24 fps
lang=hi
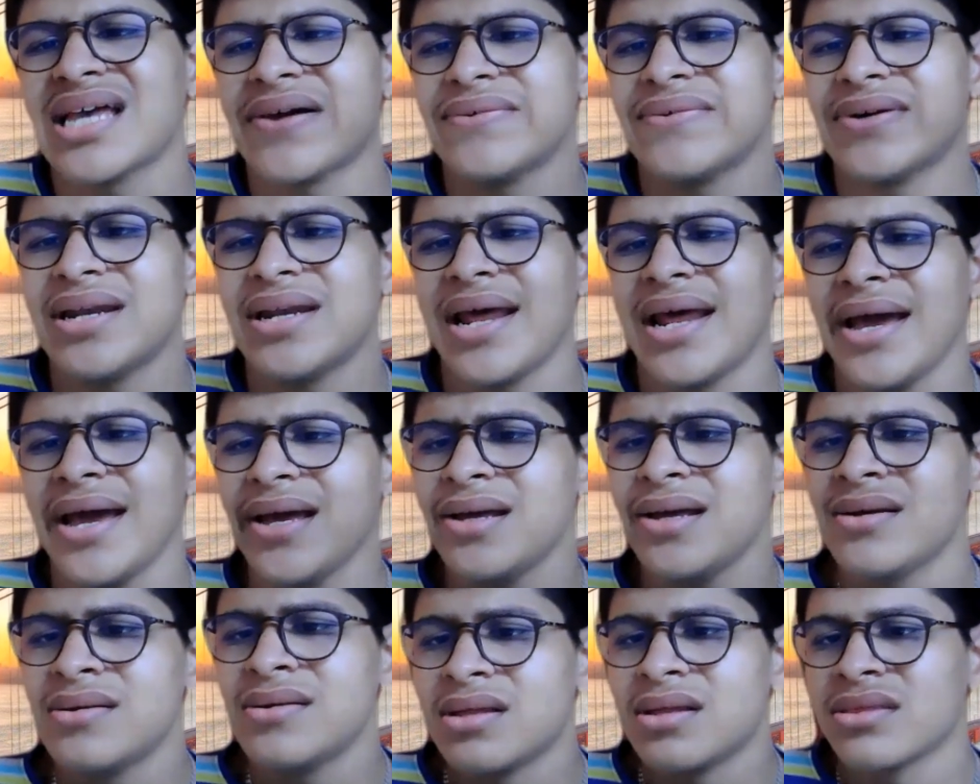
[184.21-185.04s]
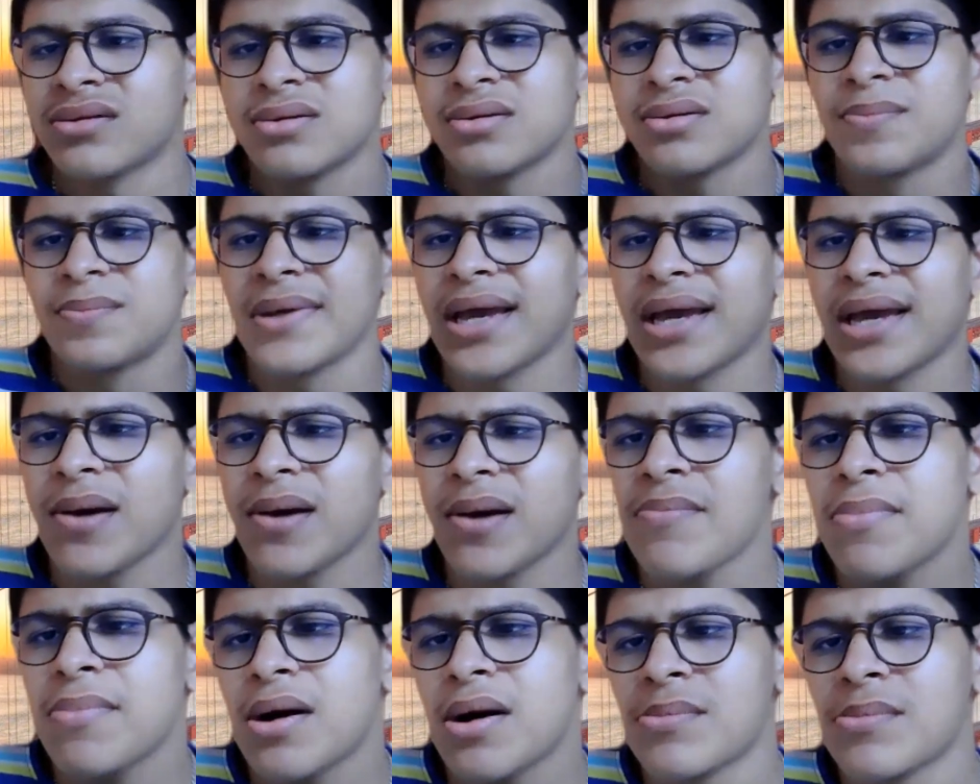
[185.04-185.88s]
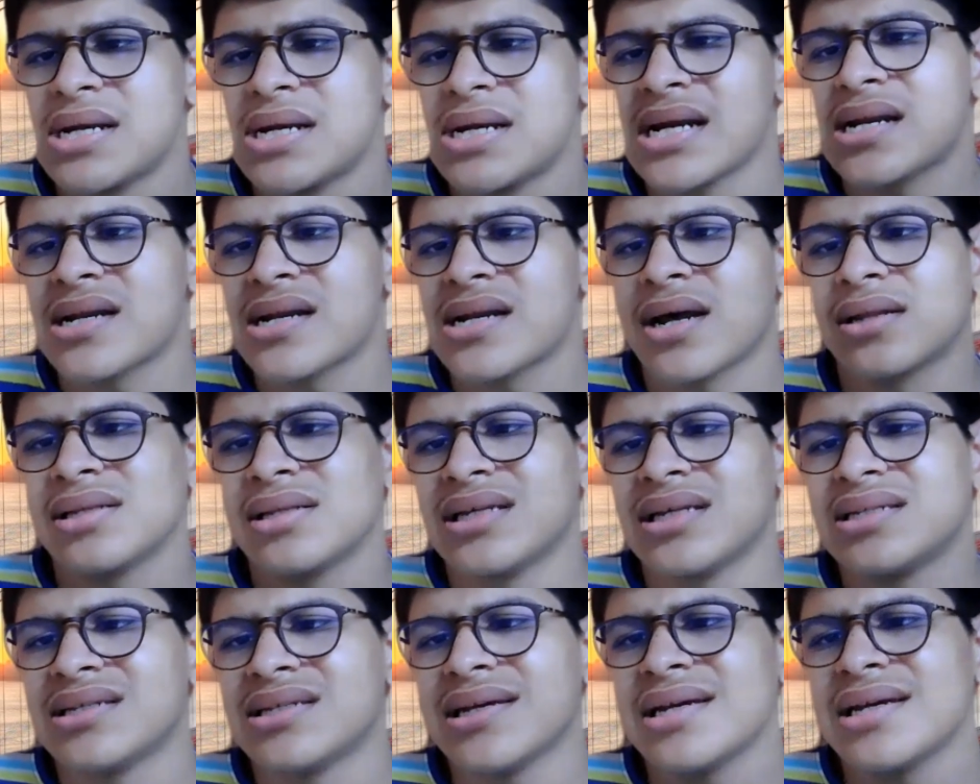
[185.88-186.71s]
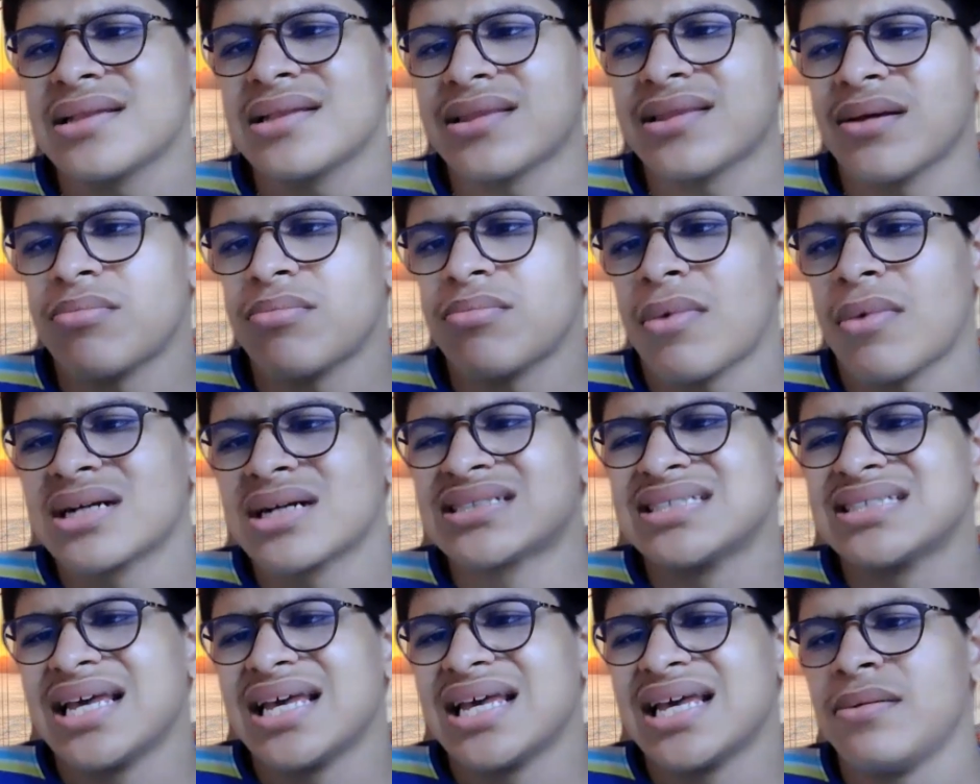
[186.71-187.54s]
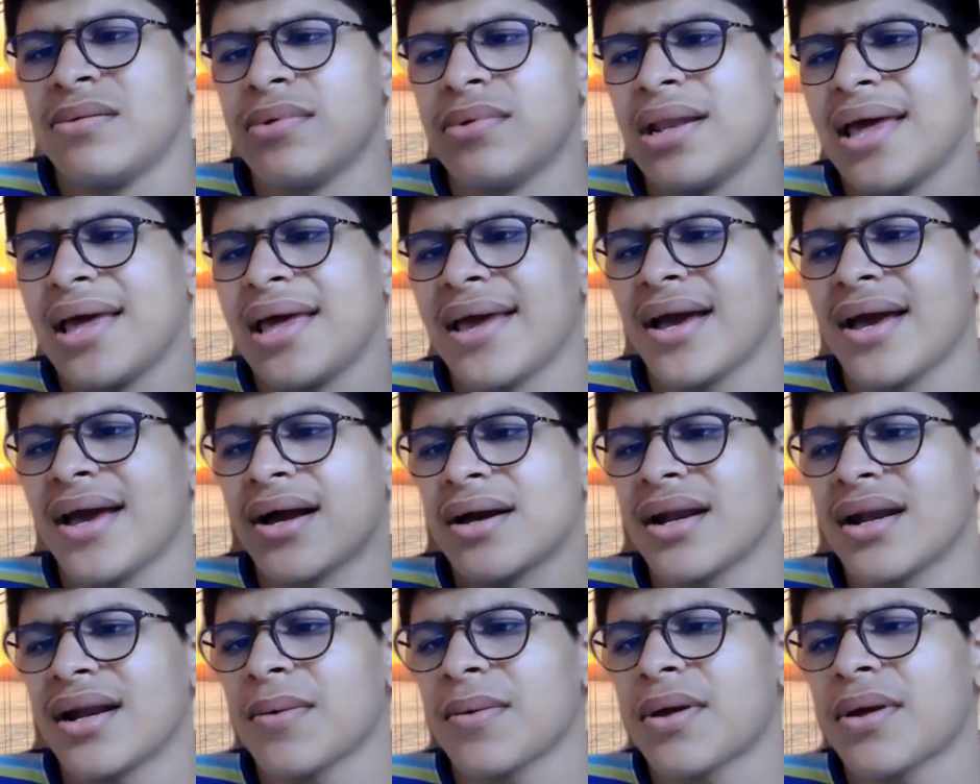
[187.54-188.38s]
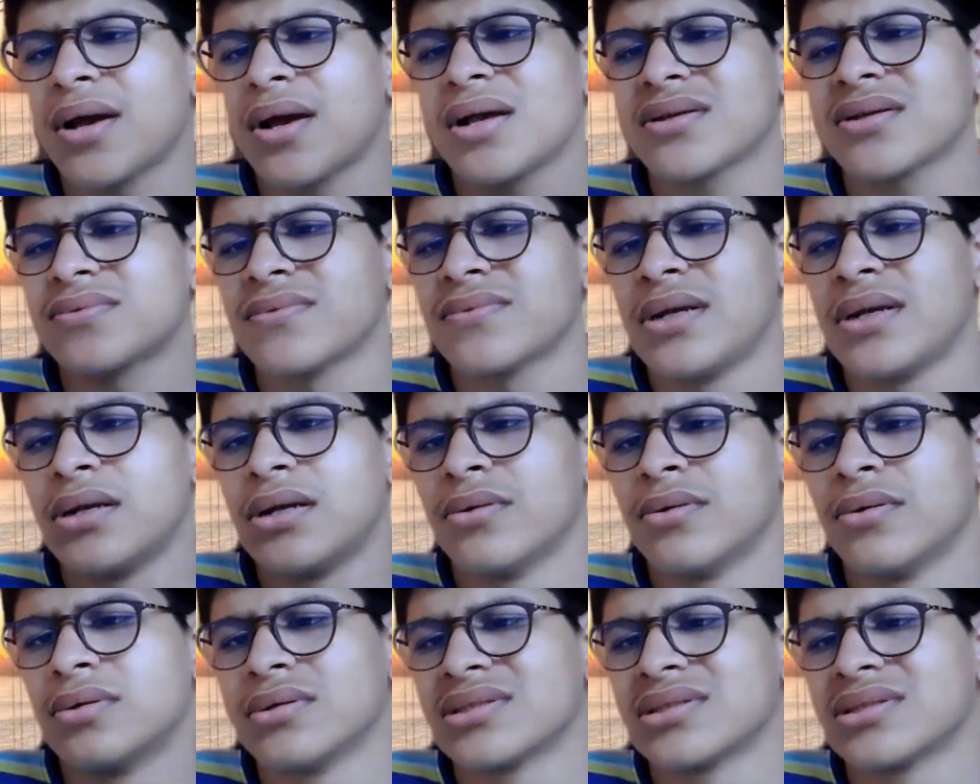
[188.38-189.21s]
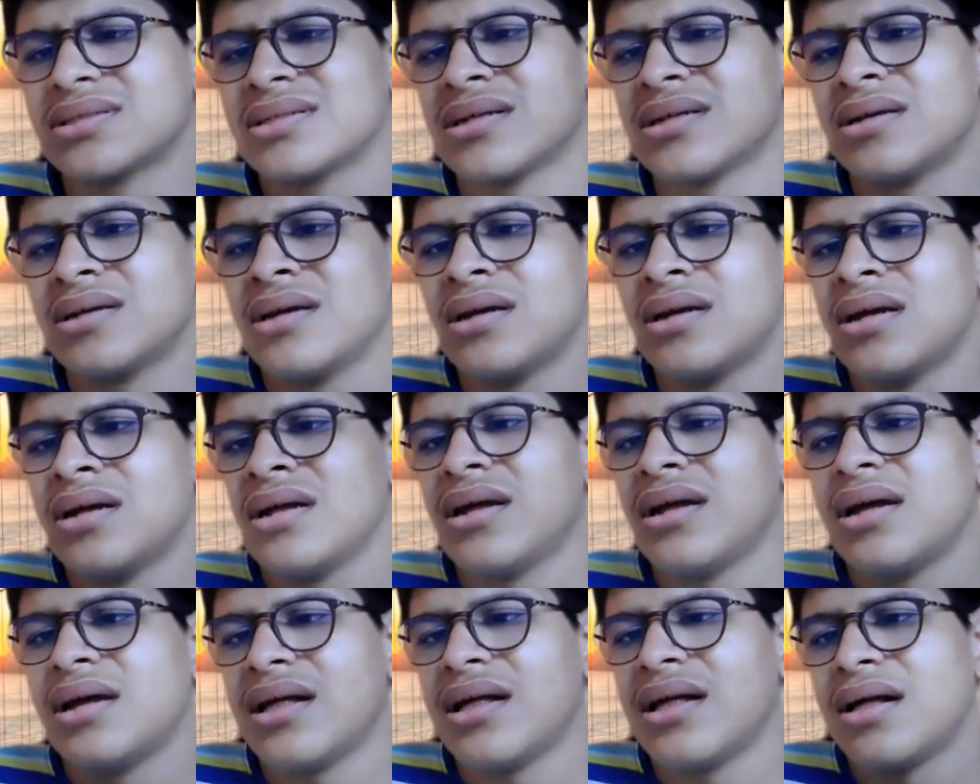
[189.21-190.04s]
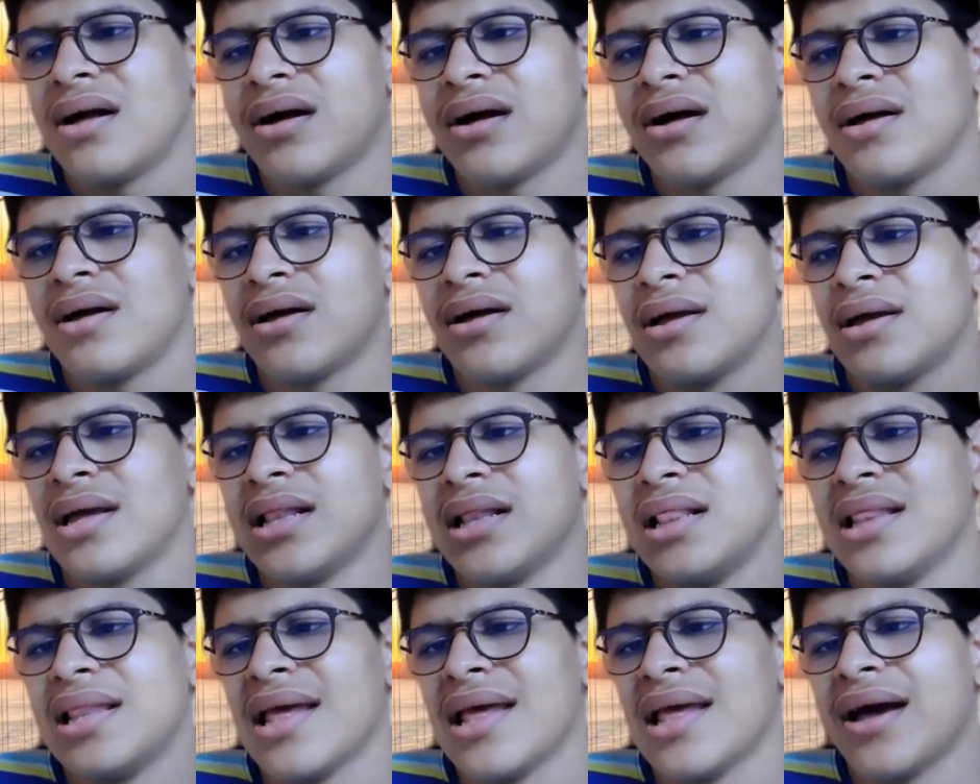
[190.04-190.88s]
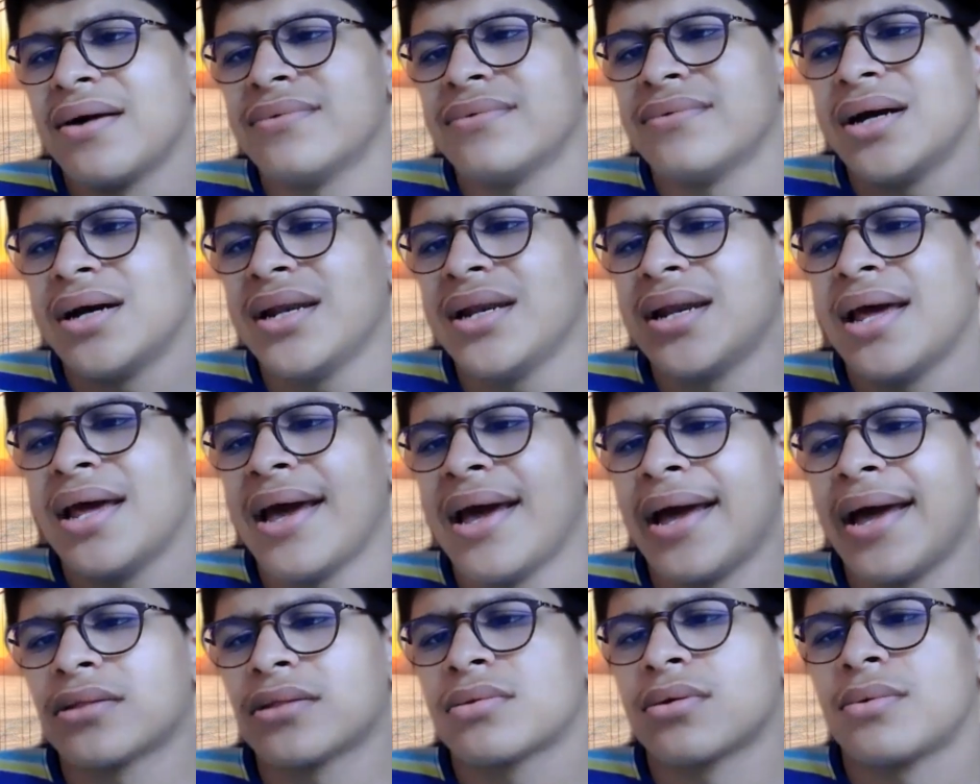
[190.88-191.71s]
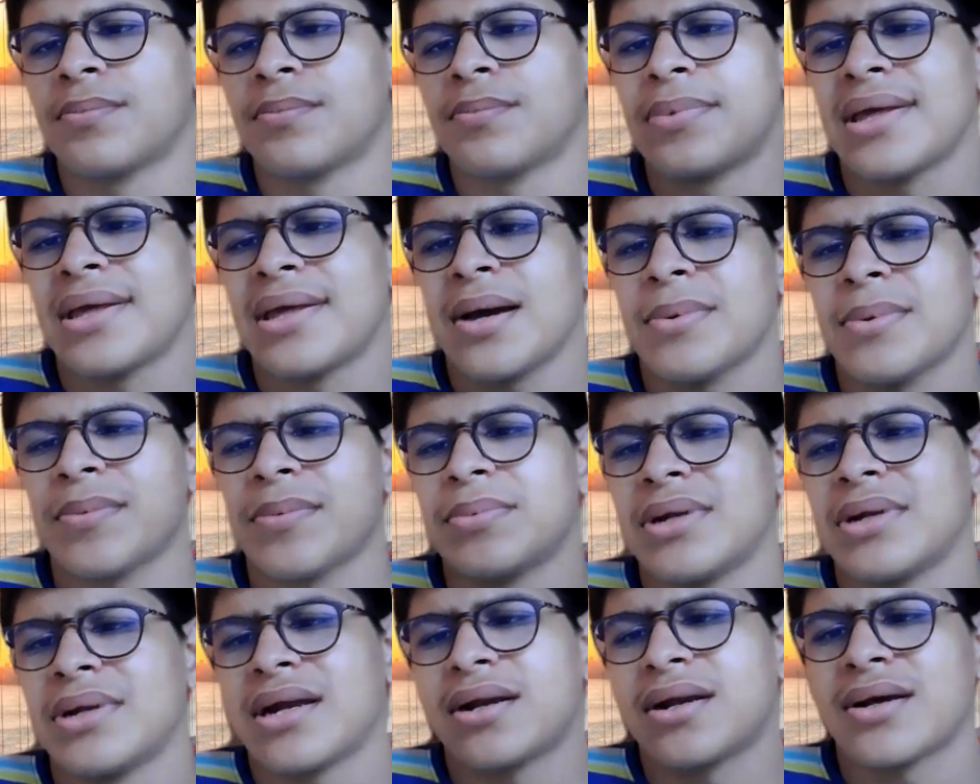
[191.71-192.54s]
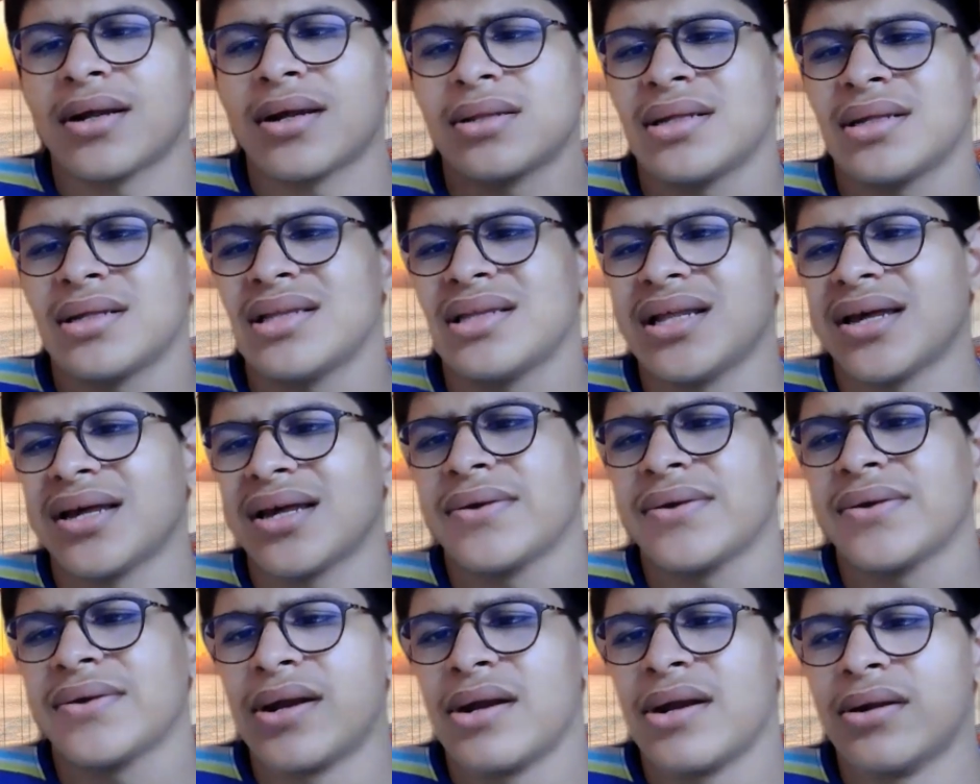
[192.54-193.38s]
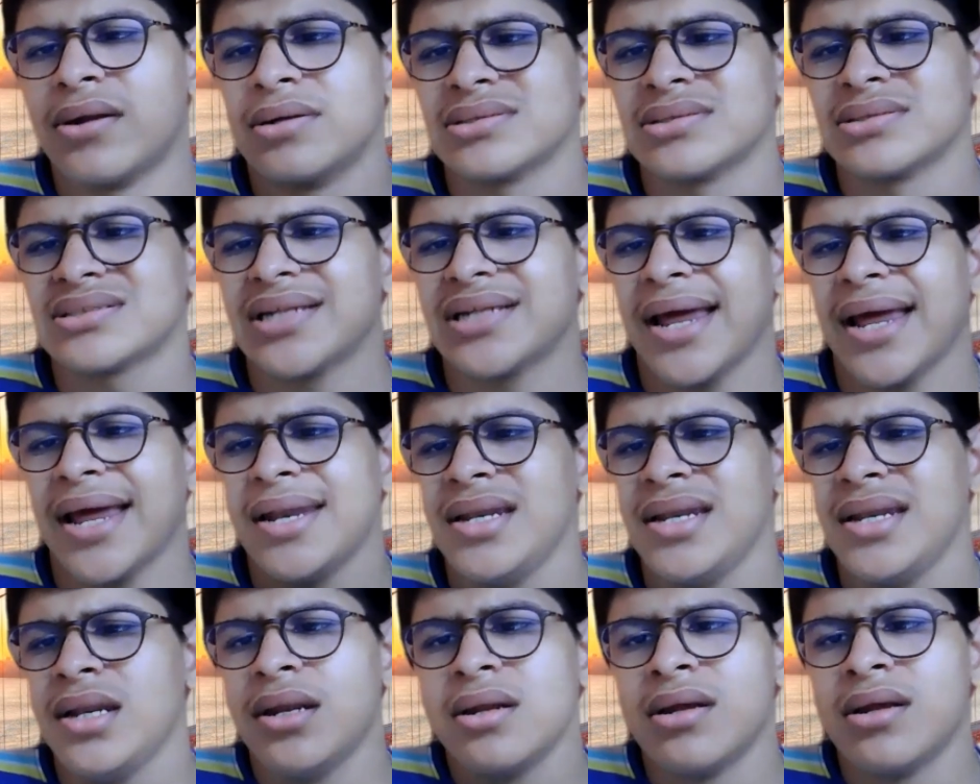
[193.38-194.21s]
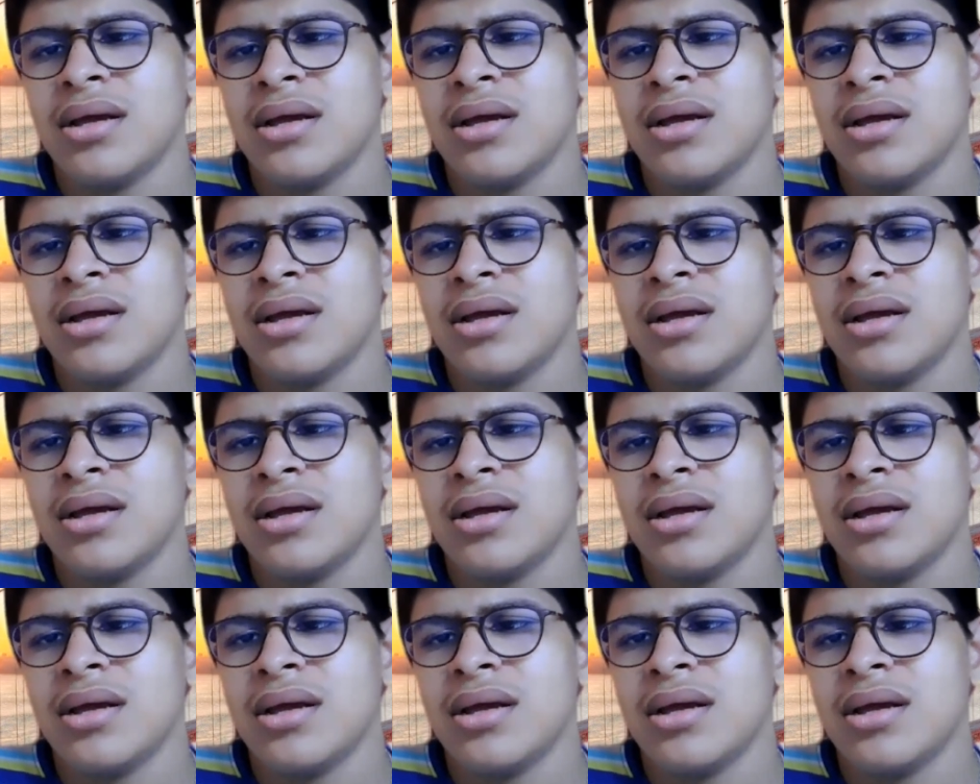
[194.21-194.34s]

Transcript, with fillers: सेवन है तो भी आप अपडेट कर लीजिए इतने बग्स नहीं मिलेंगे अगर आपके पास विंडोज इलेवन है तो भी आप अपडेट कर दीजिए लेकिन विंडोज टेन